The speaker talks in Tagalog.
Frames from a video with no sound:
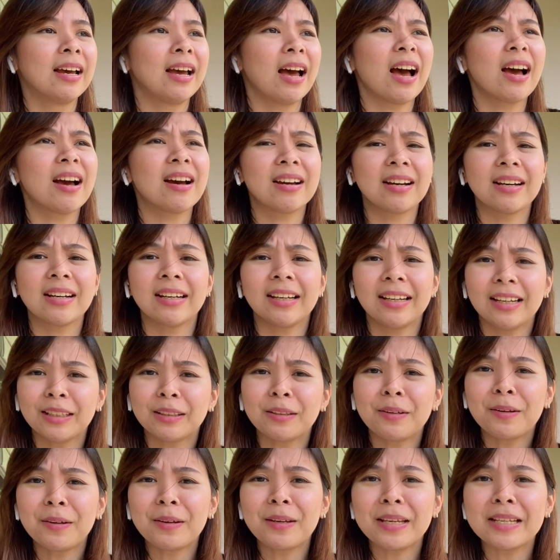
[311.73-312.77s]
Uh, ito
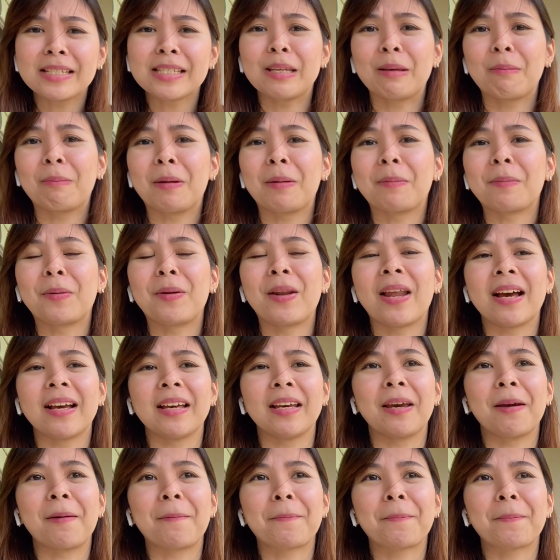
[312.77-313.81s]
yung isipin mo
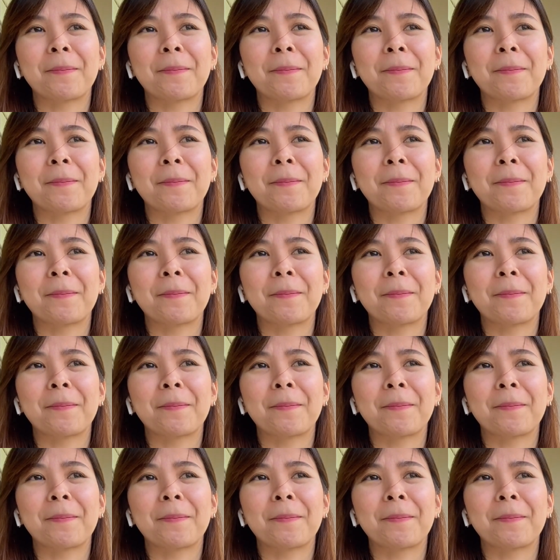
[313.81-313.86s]
lagi.